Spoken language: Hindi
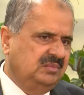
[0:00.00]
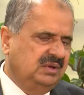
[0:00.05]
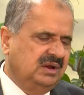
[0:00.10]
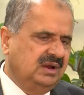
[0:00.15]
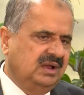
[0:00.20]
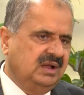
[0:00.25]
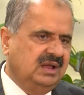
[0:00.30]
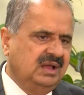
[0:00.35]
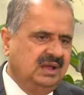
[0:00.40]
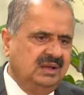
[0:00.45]

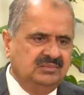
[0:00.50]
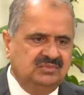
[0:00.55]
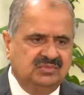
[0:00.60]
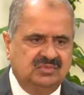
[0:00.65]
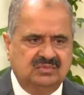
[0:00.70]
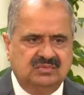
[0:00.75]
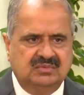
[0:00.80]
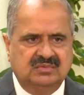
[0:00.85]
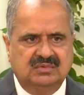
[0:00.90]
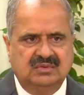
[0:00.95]
हमारा काम
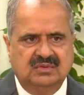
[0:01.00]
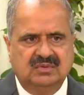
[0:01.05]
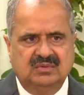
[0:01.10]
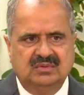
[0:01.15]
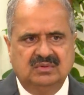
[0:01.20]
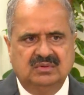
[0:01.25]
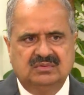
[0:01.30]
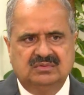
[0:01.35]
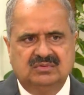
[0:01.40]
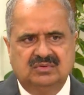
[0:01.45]

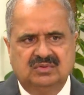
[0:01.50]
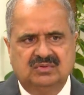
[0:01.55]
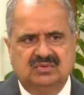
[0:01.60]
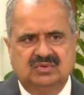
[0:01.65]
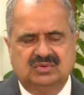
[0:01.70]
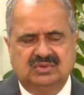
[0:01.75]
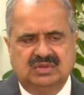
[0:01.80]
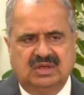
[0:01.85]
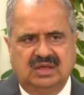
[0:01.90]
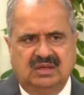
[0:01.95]
तो
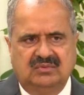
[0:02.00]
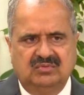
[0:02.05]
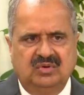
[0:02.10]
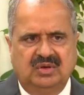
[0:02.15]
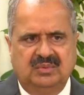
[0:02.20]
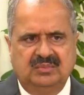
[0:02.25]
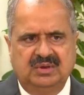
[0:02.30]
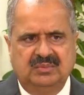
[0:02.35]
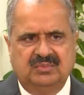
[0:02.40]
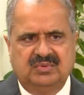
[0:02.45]
जो था वो
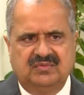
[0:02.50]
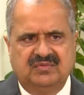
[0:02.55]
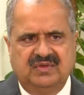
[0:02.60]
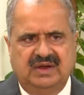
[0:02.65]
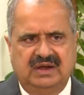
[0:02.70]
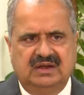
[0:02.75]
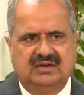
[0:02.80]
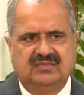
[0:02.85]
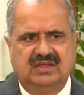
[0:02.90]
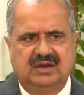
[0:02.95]
हमने
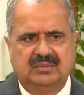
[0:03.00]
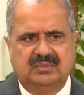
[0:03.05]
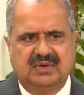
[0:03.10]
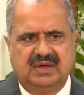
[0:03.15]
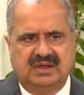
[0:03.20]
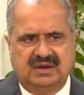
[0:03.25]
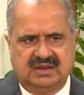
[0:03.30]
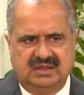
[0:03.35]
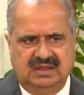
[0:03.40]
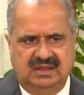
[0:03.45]
प्रोफाइल डेवलप
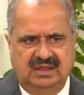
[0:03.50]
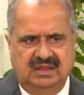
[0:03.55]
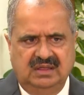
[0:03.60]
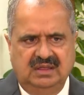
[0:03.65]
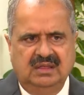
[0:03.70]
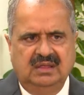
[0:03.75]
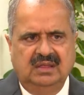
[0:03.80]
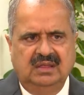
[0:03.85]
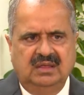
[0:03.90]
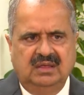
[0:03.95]
करके
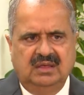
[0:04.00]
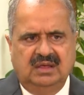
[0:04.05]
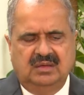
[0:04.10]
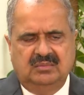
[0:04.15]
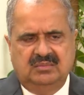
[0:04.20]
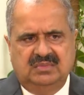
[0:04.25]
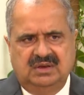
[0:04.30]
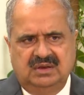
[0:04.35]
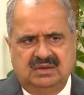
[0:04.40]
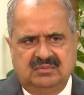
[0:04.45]

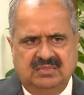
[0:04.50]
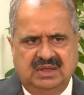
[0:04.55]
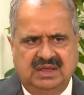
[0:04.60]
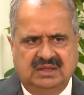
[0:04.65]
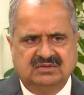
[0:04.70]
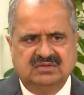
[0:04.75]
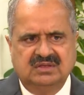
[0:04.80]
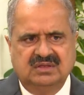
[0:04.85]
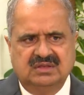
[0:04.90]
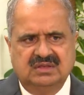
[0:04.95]
हमने
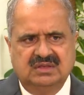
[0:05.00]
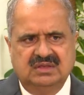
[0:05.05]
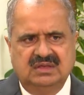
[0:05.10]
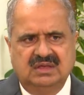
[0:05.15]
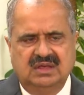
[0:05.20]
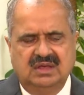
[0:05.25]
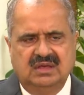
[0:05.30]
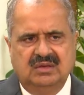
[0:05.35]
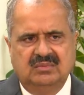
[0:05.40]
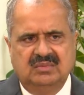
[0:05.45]
मैचिंग की
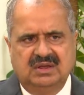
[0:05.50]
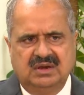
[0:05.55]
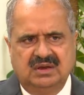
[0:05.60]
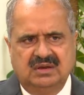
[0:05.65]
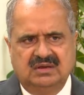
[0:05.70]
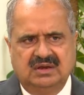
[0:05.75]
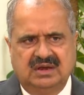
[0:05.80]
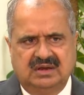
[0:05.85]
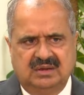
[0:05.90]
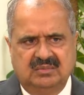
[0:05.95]
है
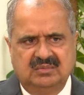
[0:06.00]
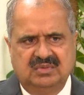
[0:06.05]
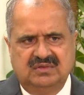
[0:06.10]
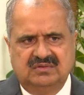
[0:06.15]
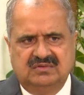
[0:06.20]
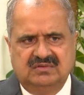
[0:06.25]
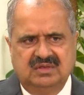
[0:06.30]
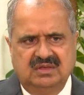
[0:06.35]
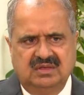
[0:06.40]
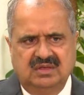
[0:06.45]
हमारे
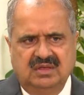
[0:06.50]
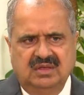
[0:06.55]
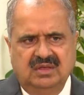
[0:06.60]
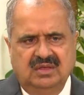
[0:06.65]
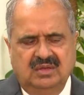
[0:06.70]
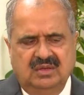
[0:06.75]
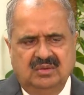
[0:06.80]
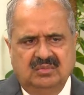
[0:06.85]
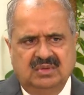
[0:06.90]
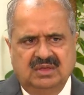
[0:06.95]
डेटाबेस से
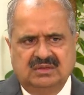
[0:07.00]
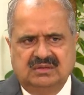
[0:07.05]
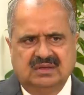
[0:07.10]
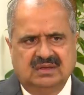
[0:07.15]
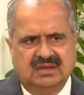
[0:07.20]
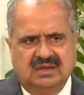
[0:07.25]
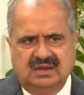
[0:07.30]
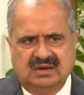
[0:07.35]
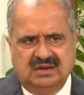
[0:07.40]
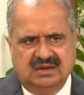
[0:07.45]

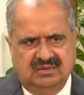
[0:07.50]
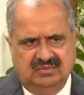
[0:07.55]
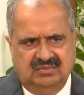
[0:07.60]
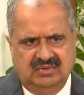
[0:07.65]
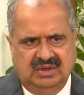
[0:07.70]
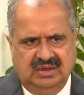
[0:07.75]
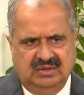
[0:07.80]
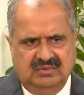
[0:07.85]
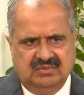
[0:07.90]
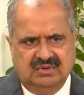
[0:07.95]
मैचिंग करके
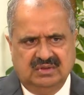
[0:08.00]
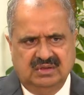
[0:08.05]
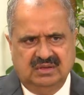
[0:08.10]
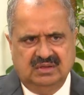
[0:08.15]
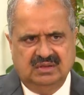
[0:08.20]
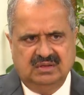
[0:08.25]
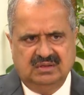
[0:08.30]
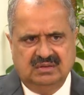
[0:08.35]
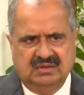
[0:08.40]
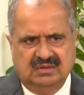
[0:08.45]
वी हैव
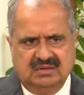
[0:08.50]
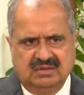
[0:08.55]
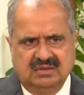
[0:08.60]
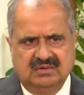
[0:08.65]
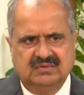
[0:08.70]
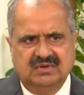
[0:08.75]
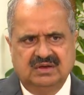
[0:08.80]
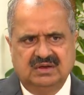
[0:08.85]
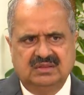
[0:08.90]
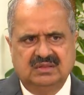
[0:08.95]

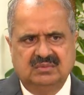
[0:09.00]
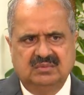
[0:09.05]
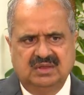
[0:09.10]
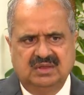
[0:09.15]
कन्वेड द